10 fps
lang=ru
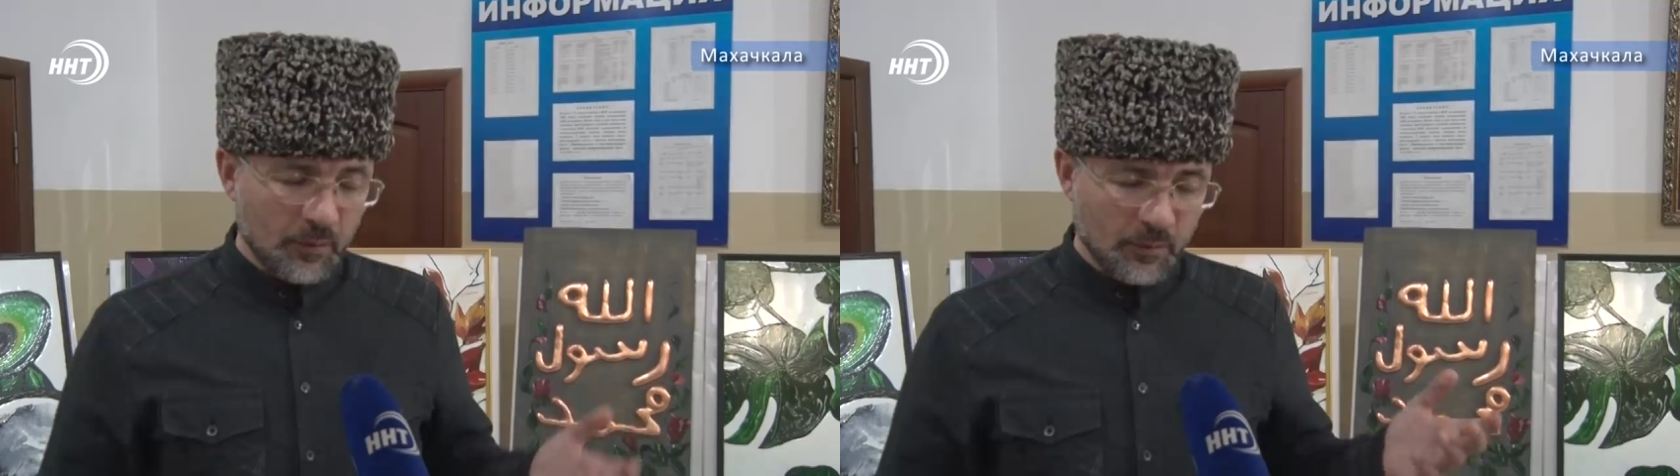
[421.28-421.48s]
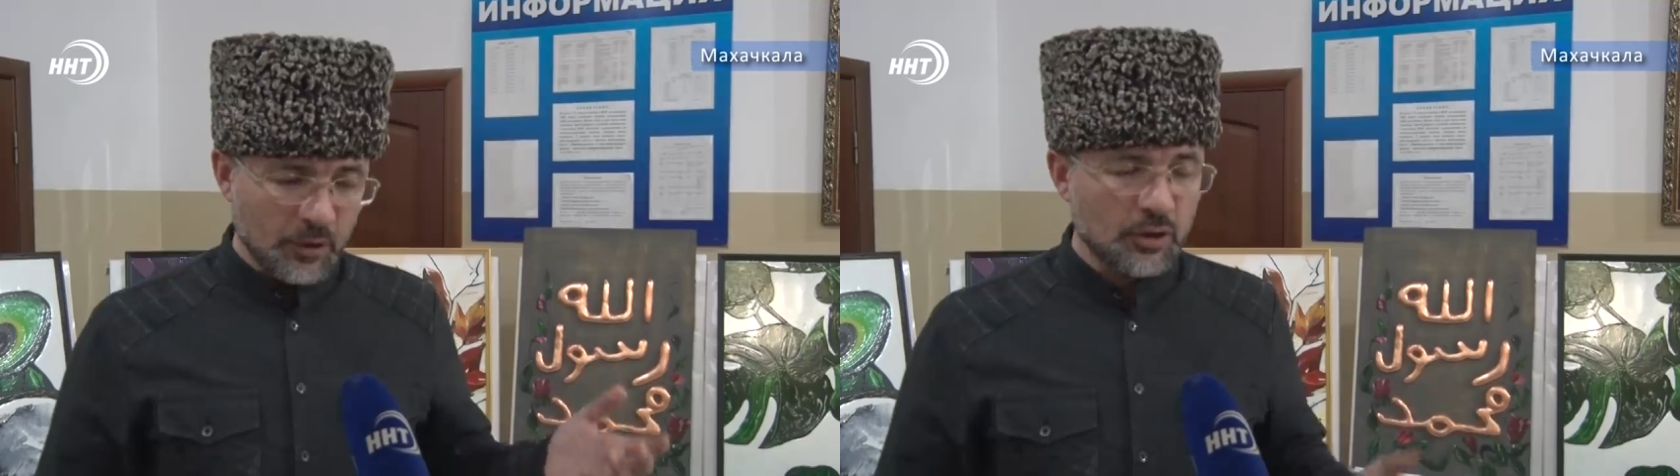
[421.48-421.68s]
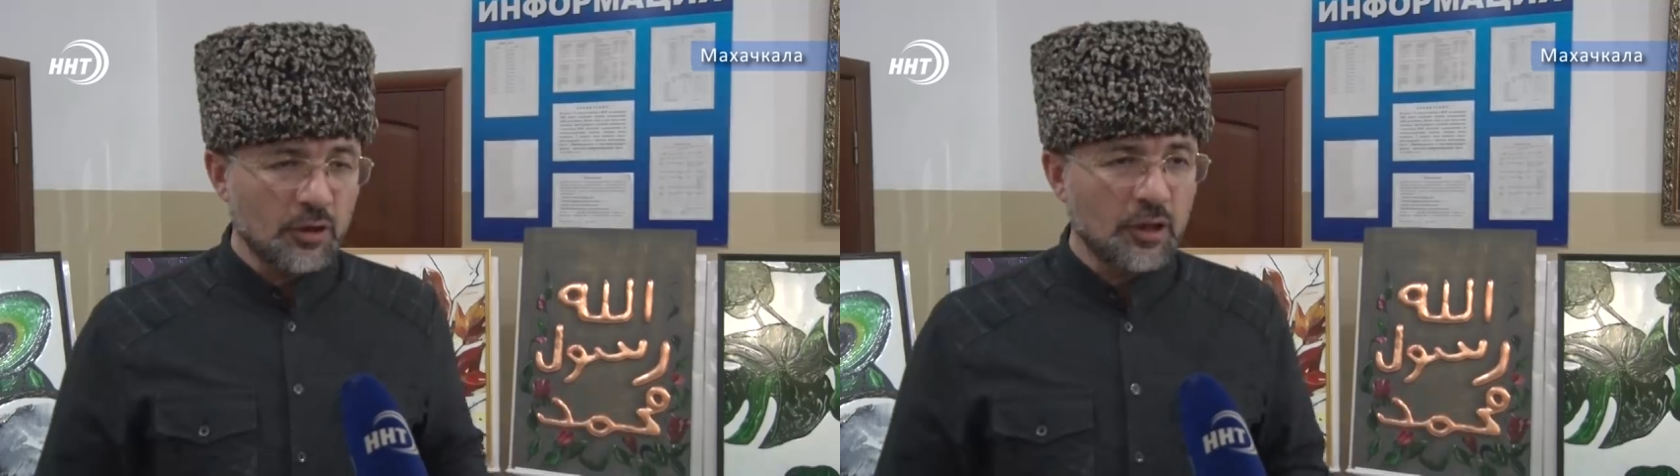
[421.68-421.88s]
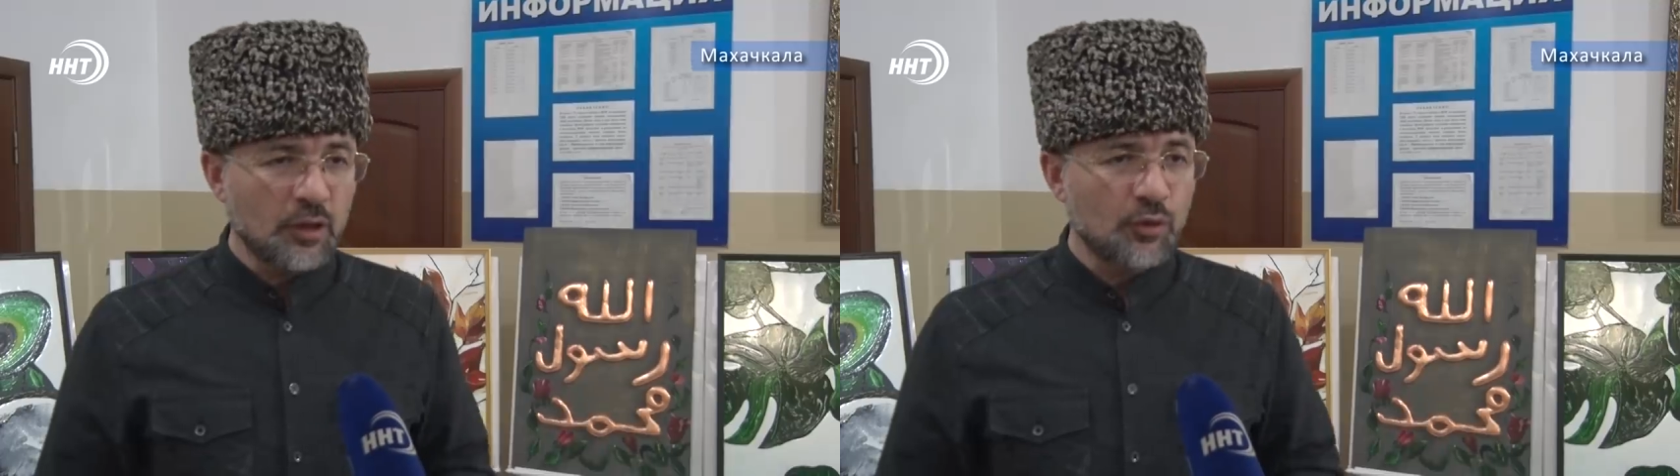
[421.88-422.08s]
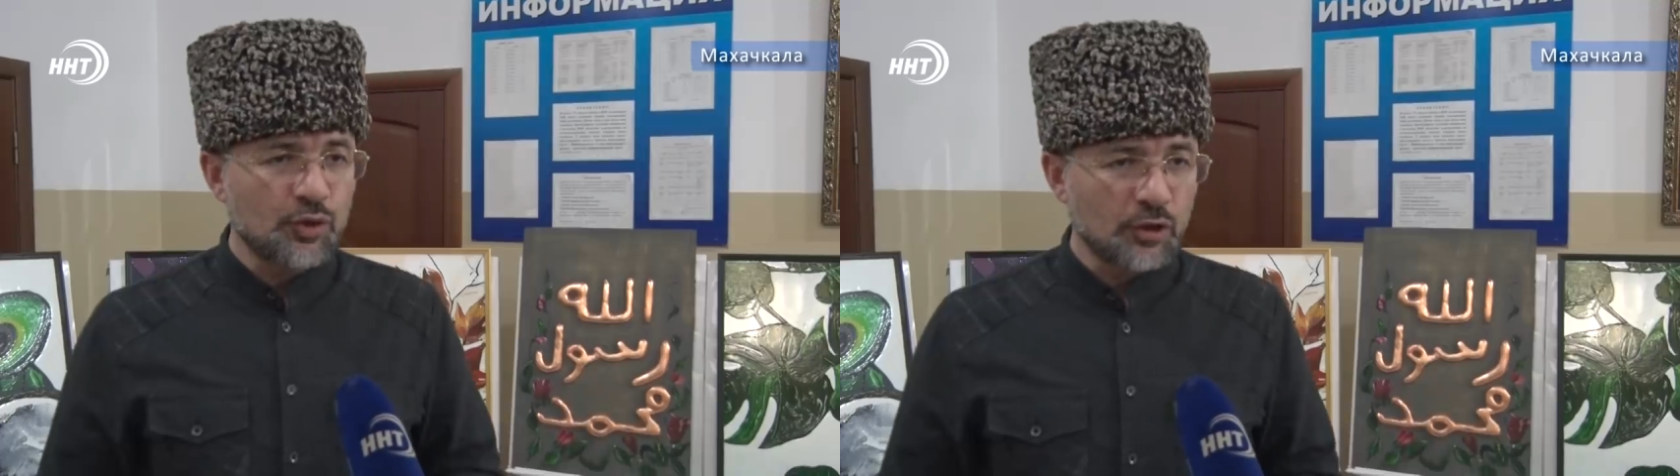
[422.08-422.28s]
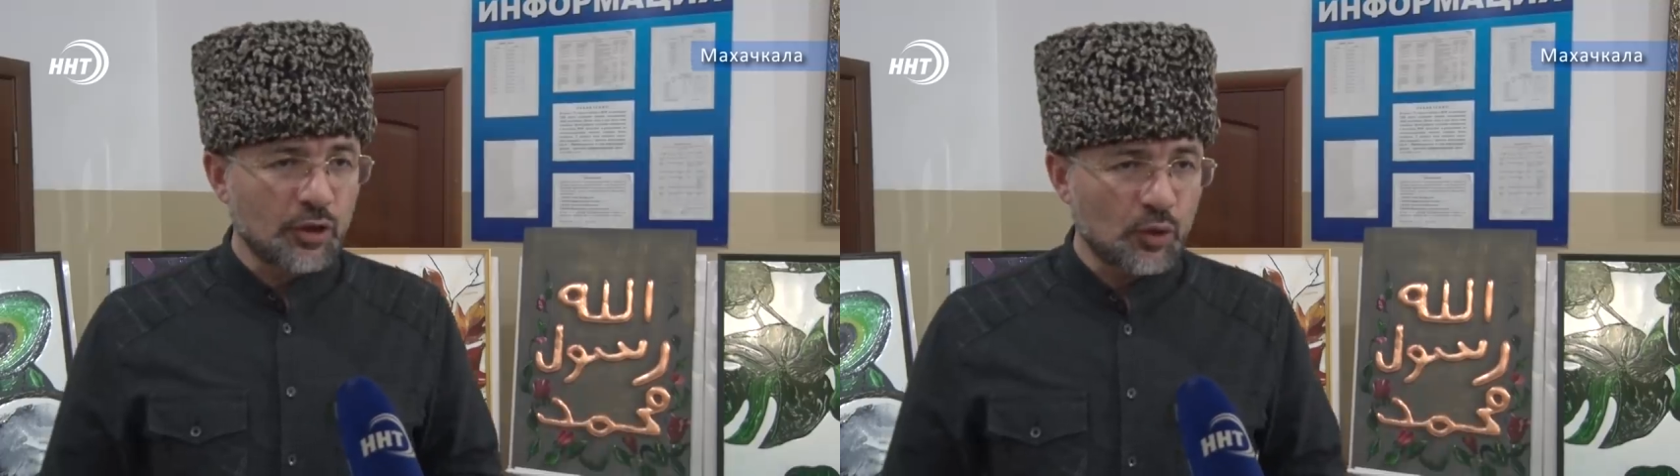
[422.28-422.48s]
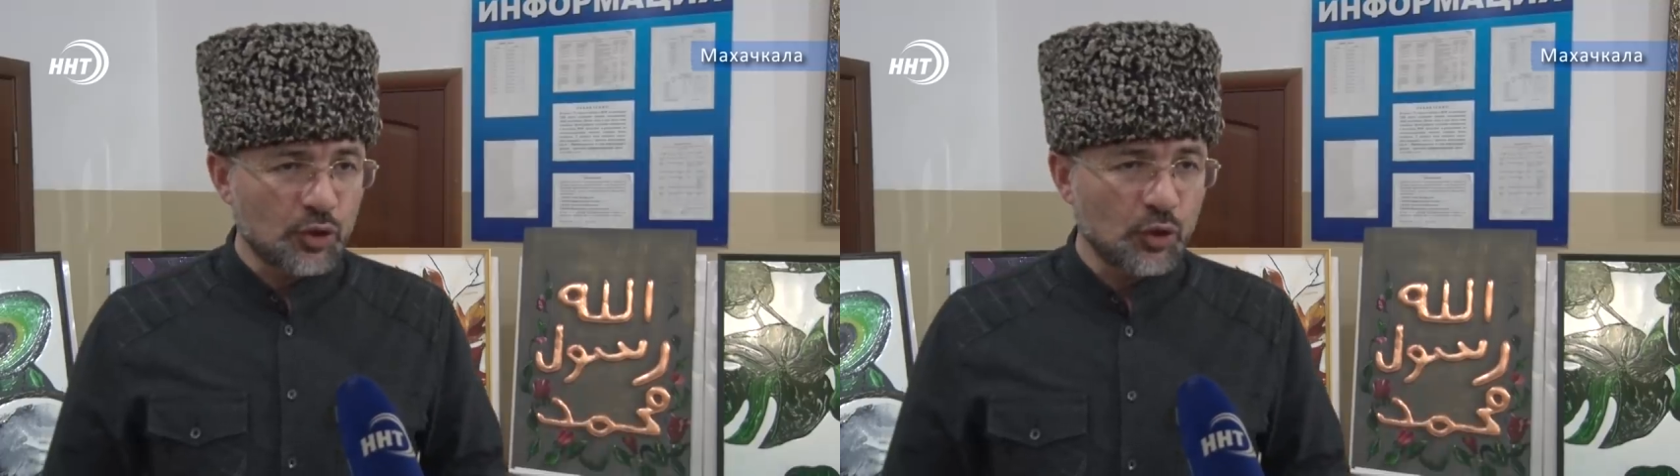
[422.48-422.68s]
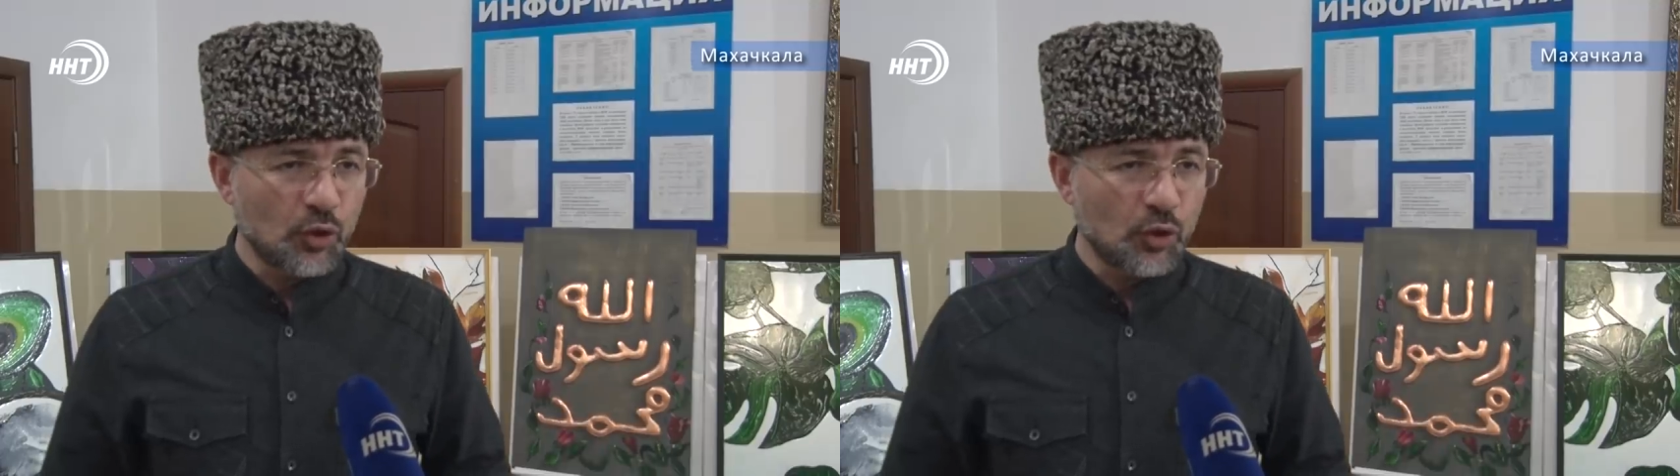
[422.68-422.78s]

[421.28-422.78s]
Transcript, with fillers: Машала, очень хороший